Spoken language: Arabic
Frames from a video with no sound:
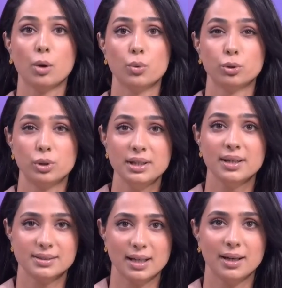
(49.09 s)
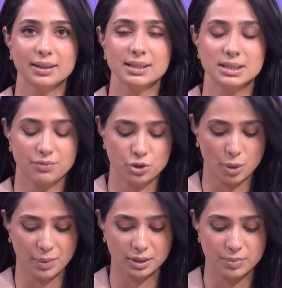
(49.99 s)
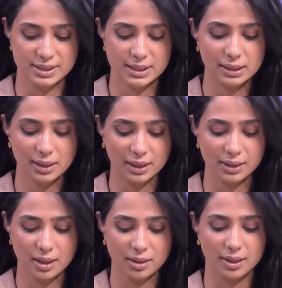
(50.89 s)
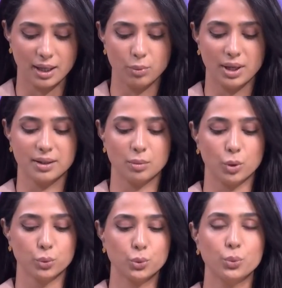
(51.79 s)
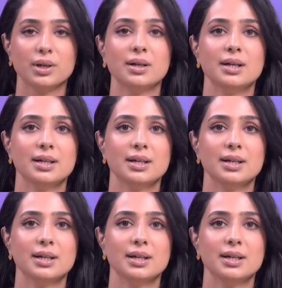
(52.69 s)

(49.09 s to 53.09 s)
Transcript: أو كليه الهندسة في جامعة بيرزيت للحديث أكثر حول هذا الموضوع